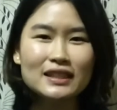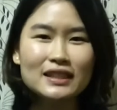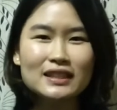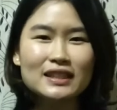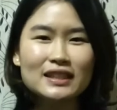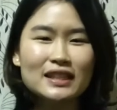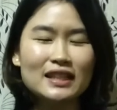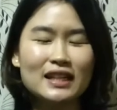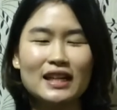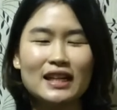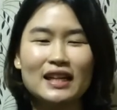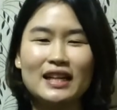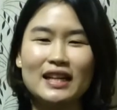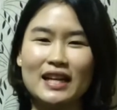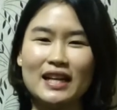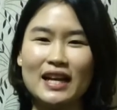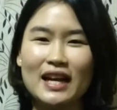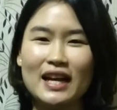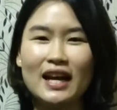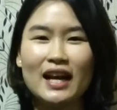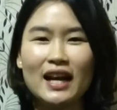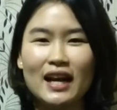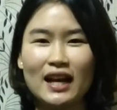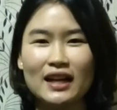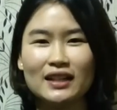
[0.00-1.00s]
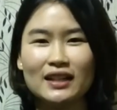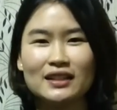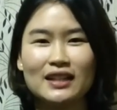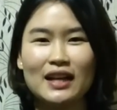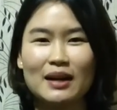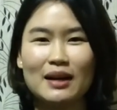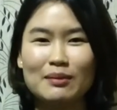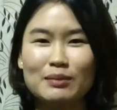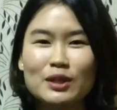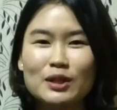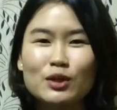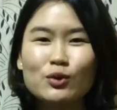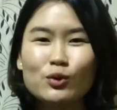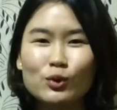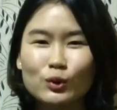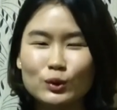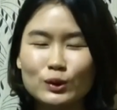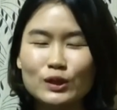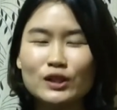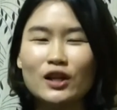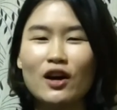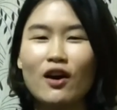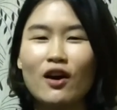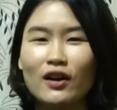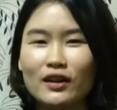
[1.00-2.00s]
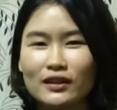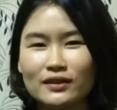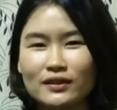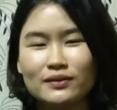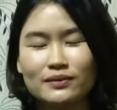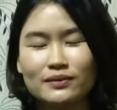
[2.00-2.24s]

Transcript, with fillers: ขึ้นอะไรเงี้ยค่ะตามที่ครูสอน